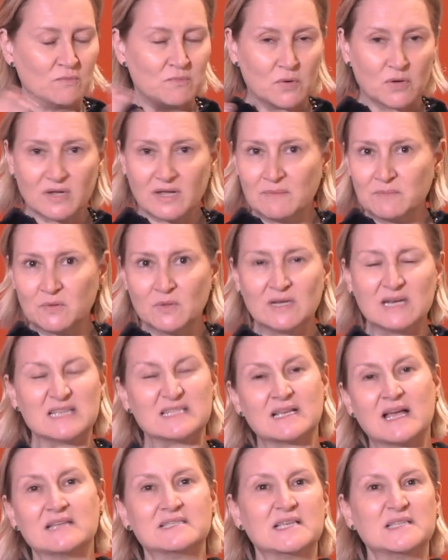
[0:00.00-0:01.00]
por ejemplo, de
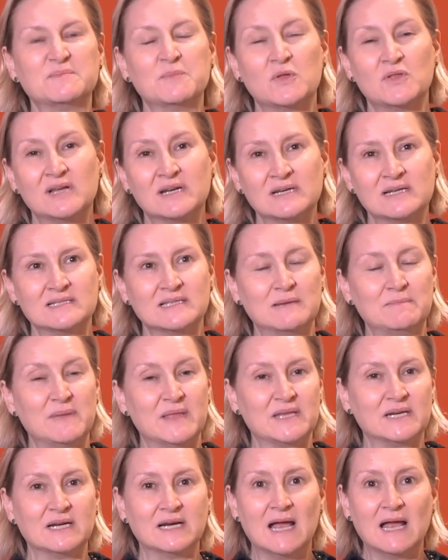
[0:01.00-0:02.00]
las casas modernas del
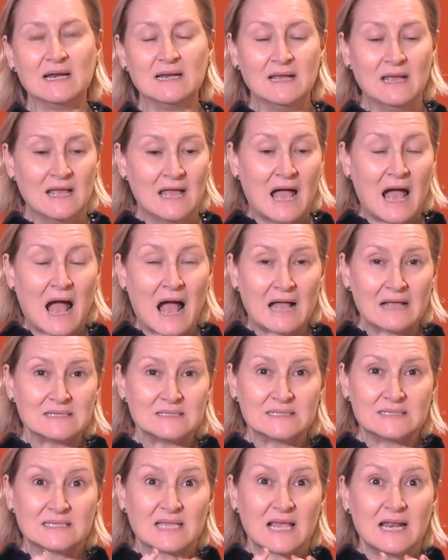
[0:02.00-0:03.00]
Pedregal,
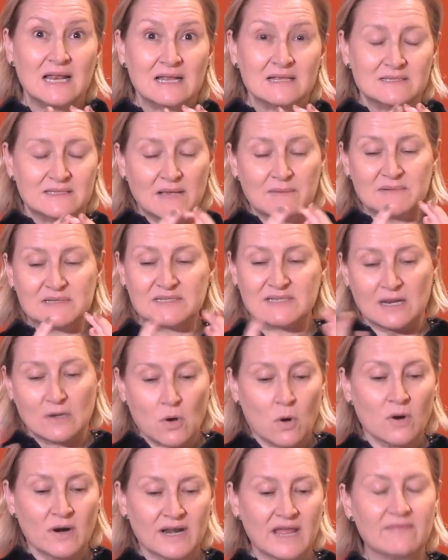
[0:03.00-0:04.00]
se,
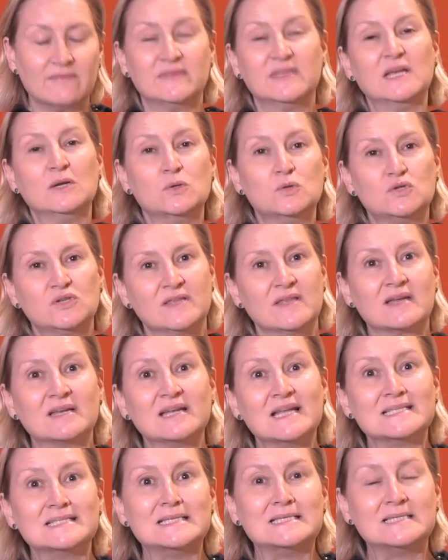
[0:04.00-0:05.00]
logra dilucidar
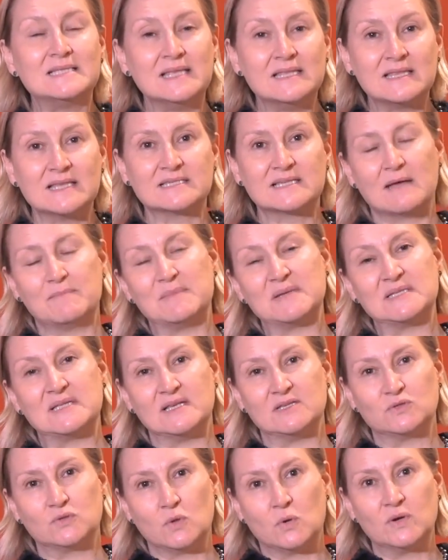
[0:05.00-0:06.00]
las distintas capas de
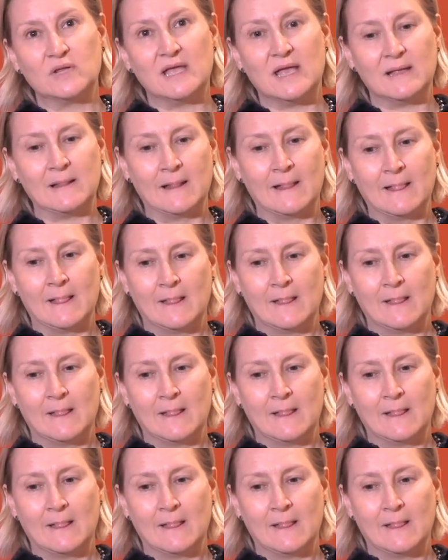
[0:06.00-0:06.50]
historia